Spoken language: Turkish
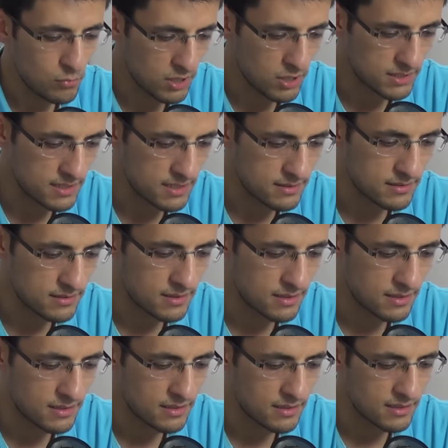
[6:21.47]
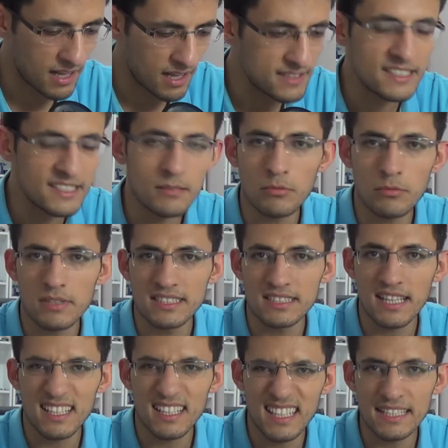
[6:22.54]
Bu kadar. E, kaliteli bir
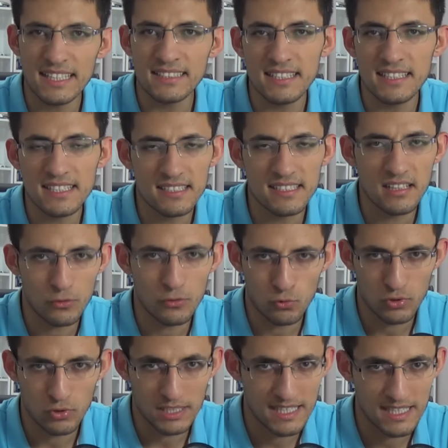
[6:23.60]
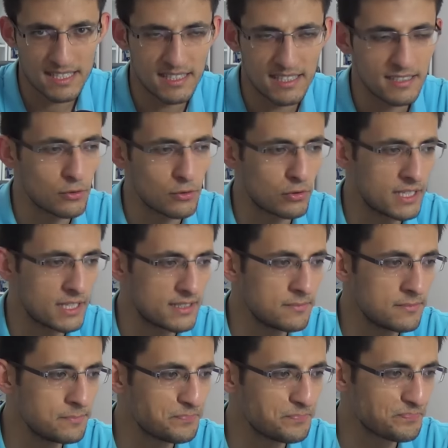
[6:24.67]
bilgisayar. N serisini Asus'ta kesinlikle
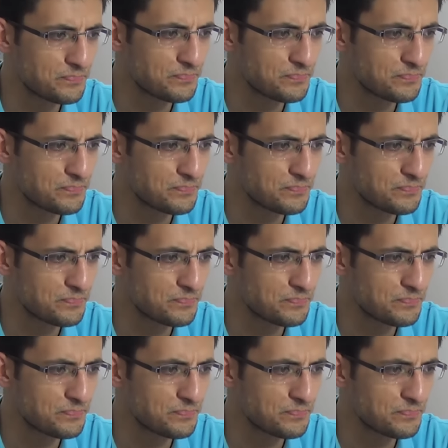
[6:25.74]
öneririm.